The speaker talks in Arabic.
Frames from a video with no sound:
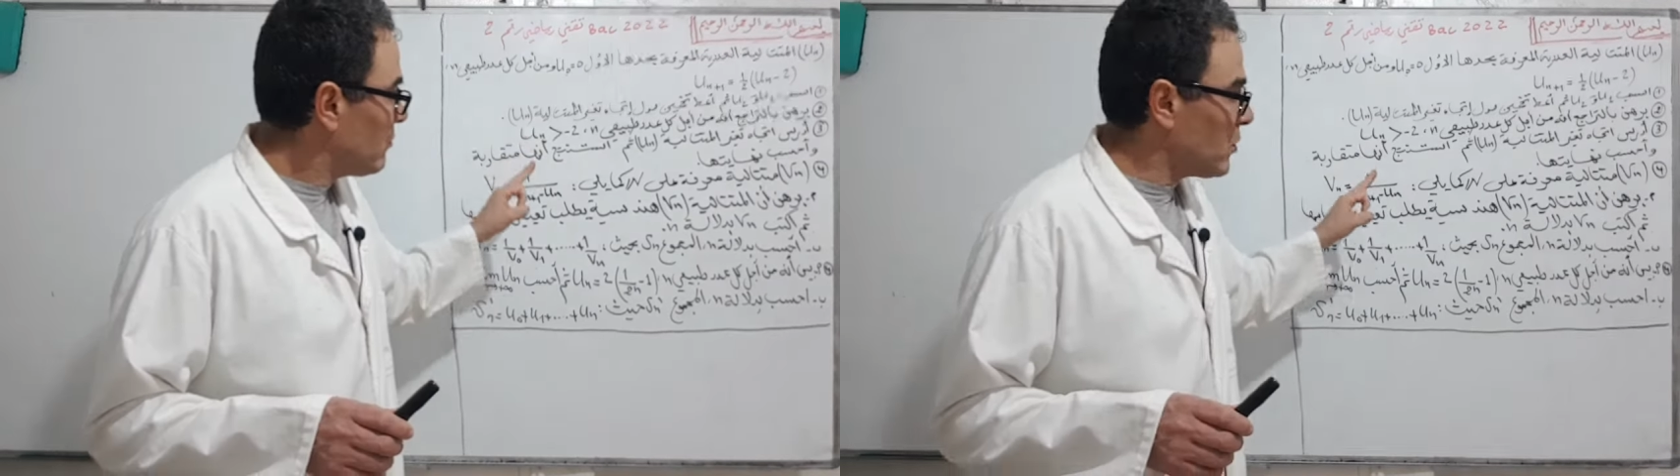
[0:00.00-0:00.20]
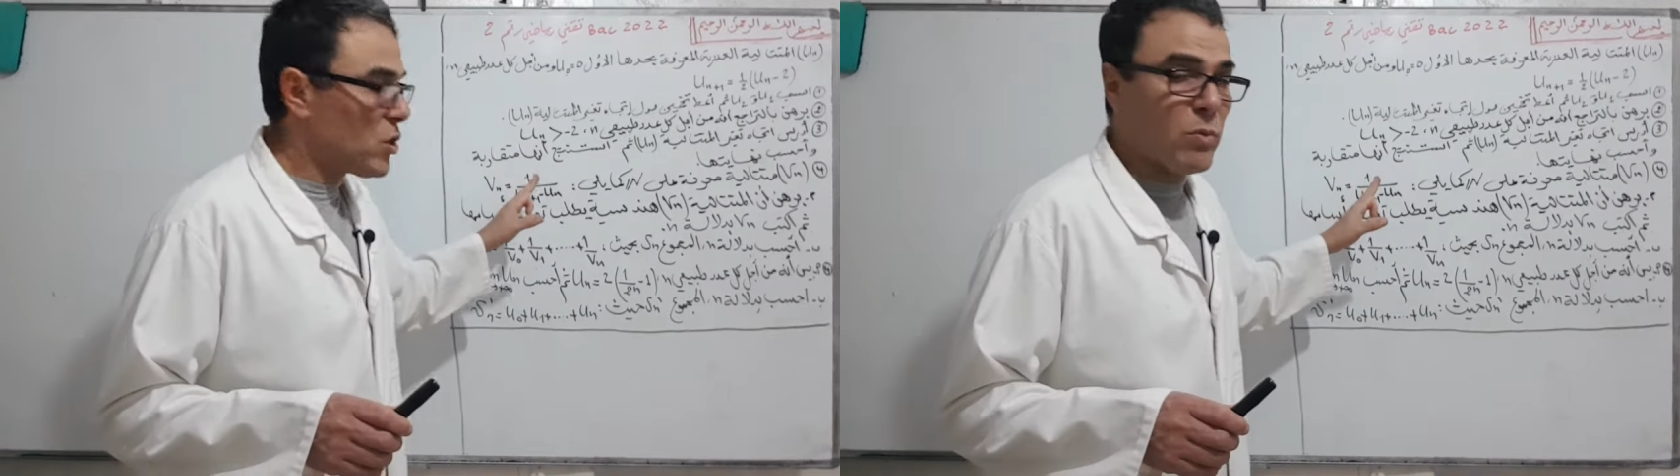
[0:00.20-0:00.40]

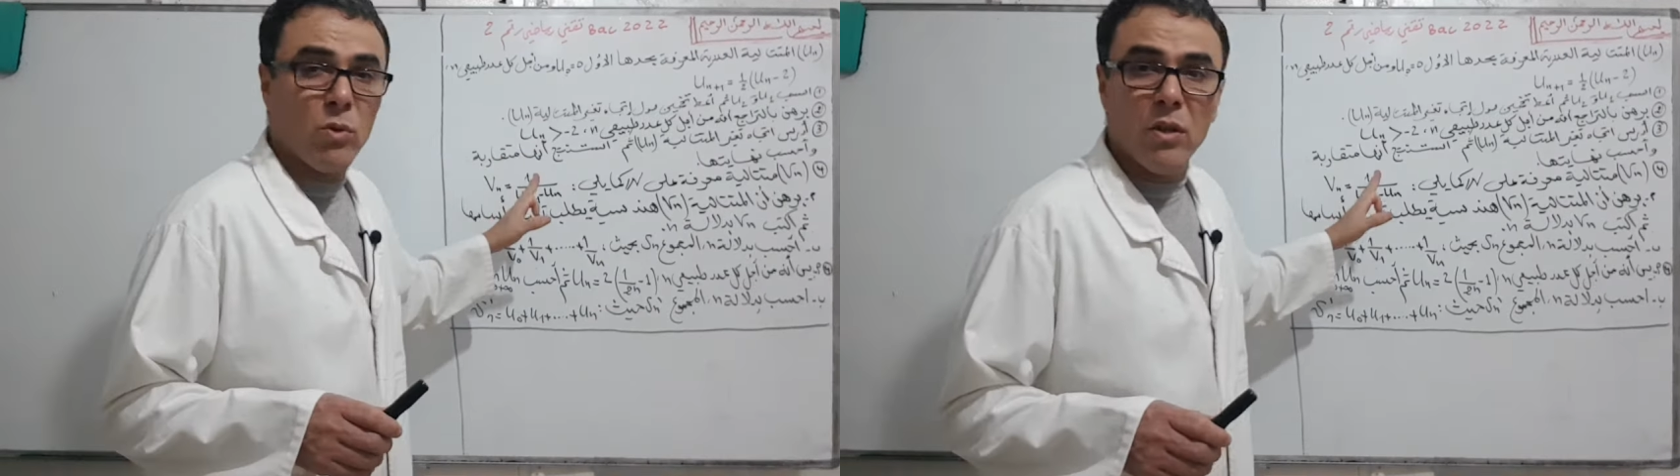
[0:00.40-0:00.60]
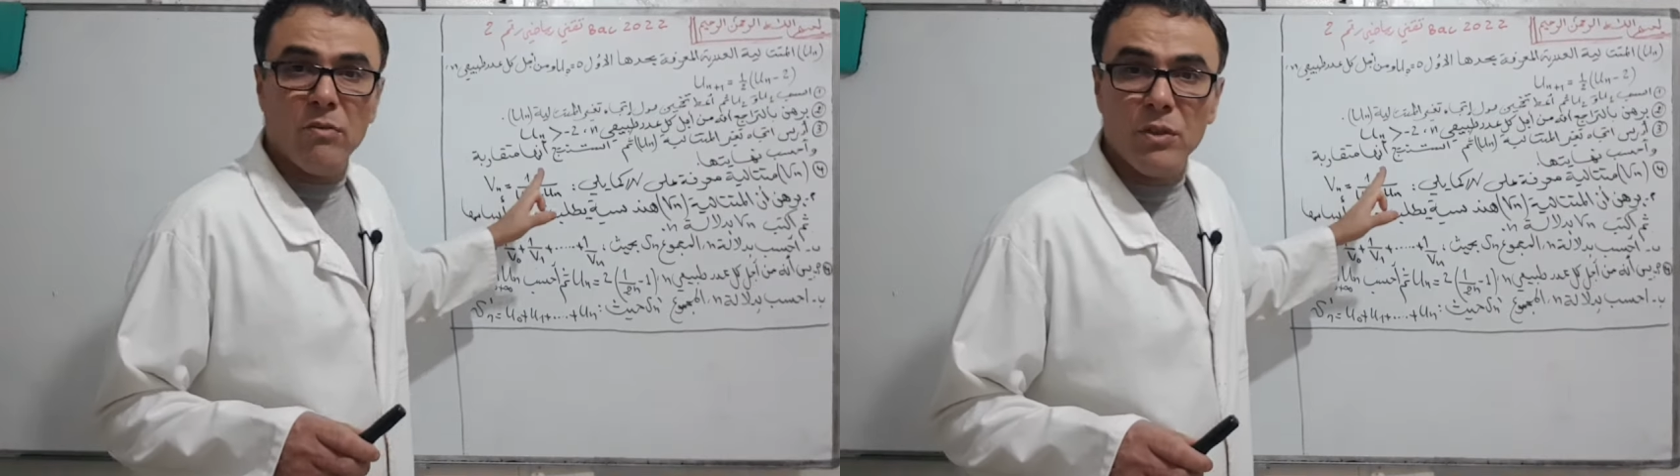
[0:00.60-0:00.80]
تصبروا
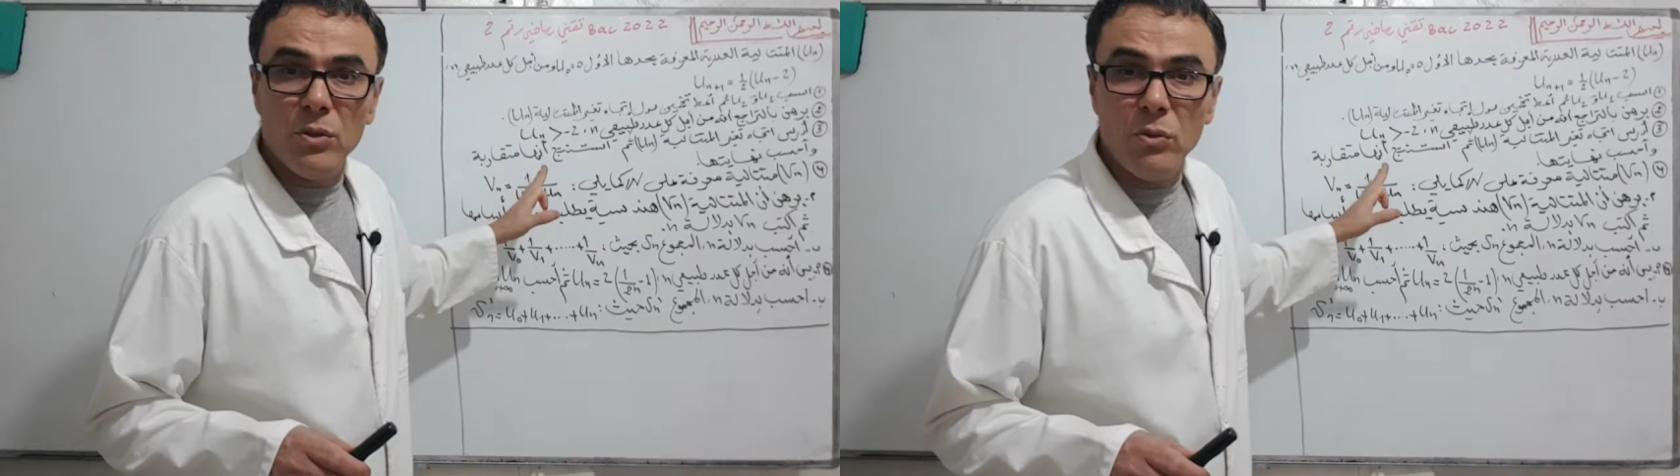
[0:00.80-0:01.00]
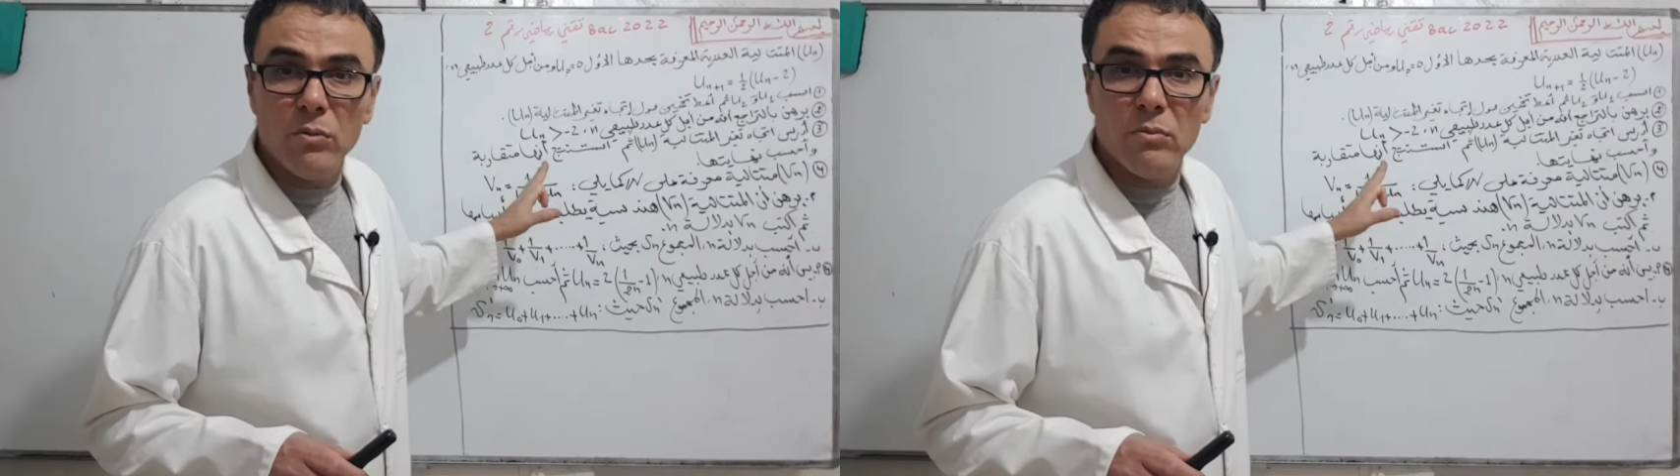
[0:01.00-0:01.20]
على
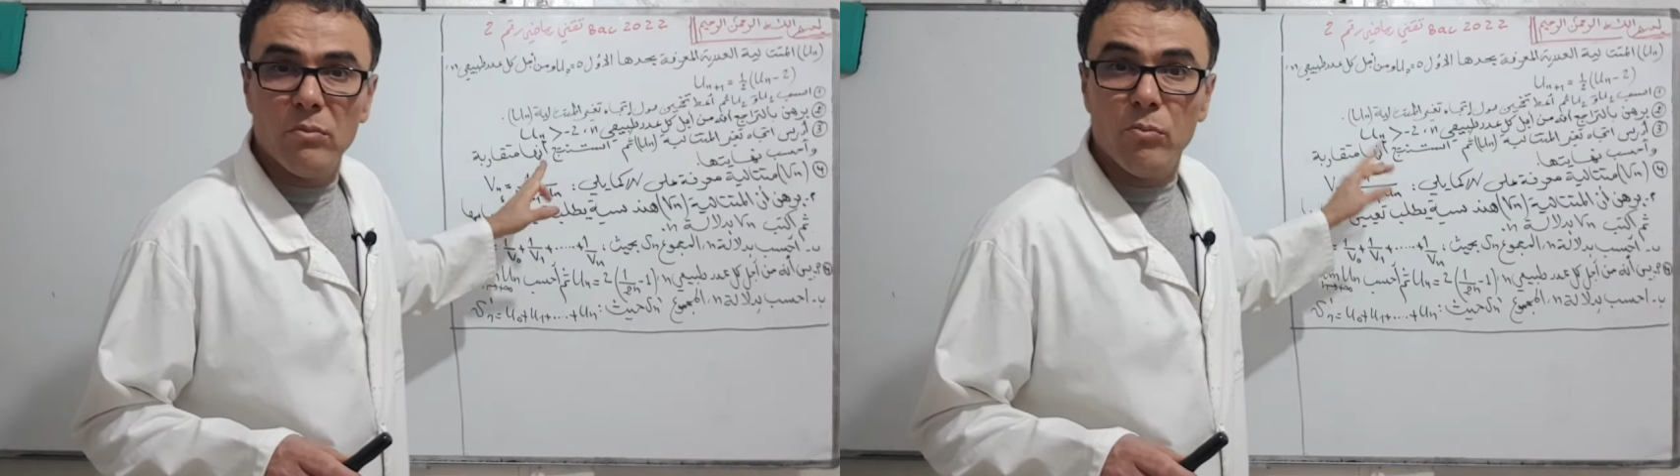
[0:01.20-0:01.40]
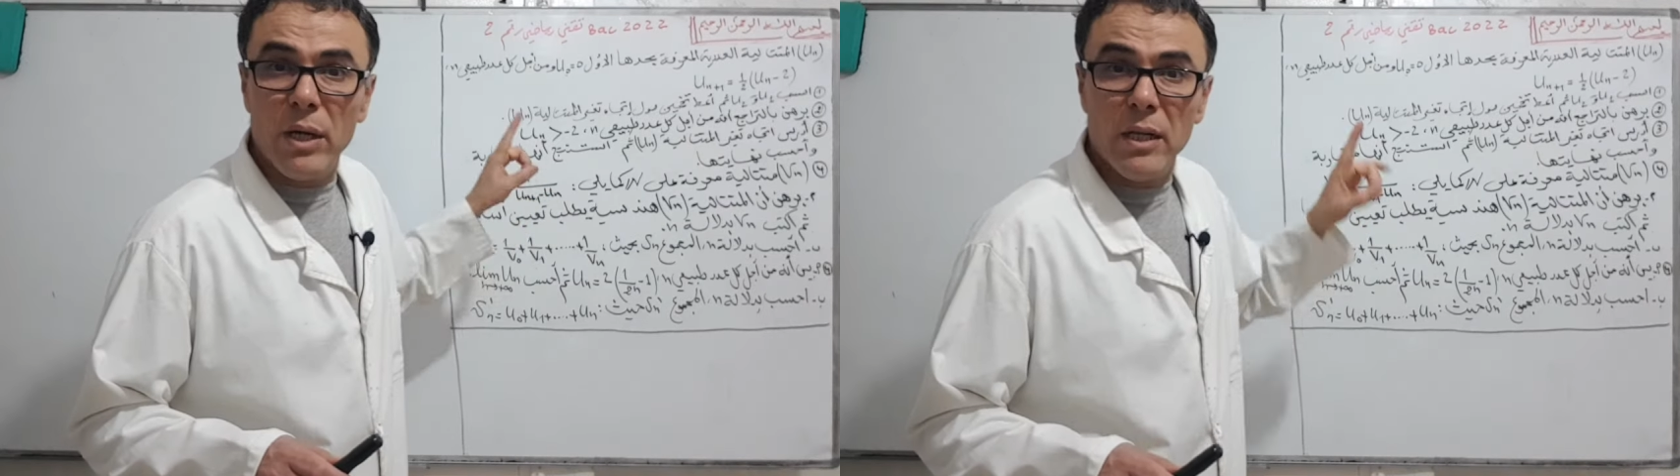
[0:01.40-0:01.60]
الفيديو
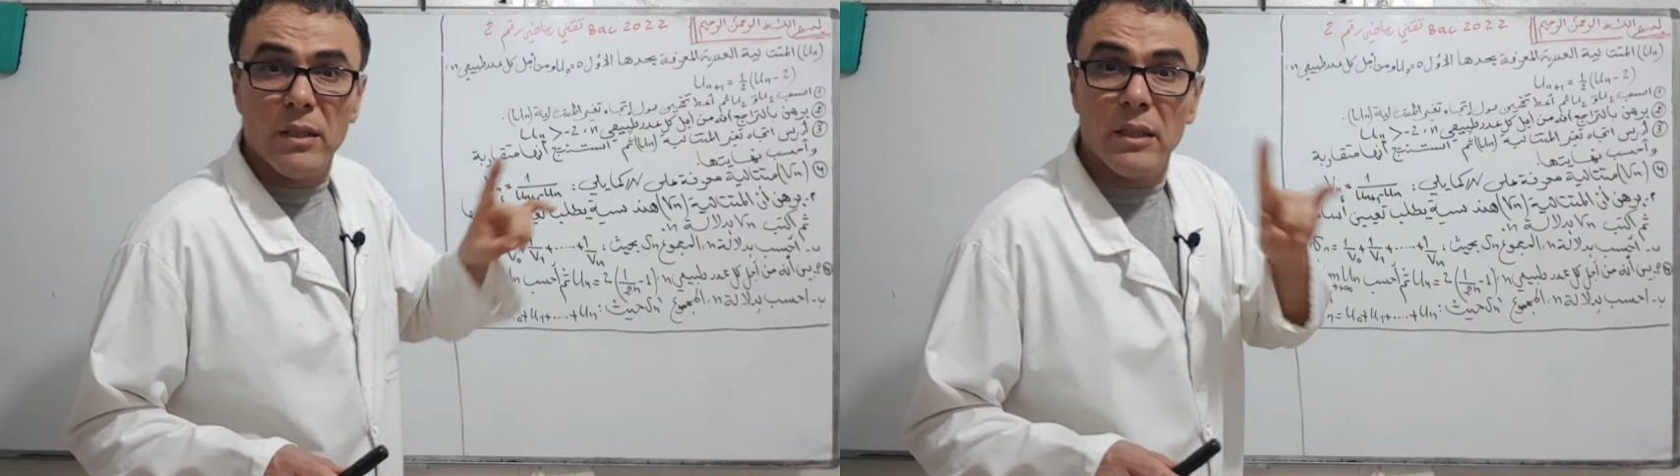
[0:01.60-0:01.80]
به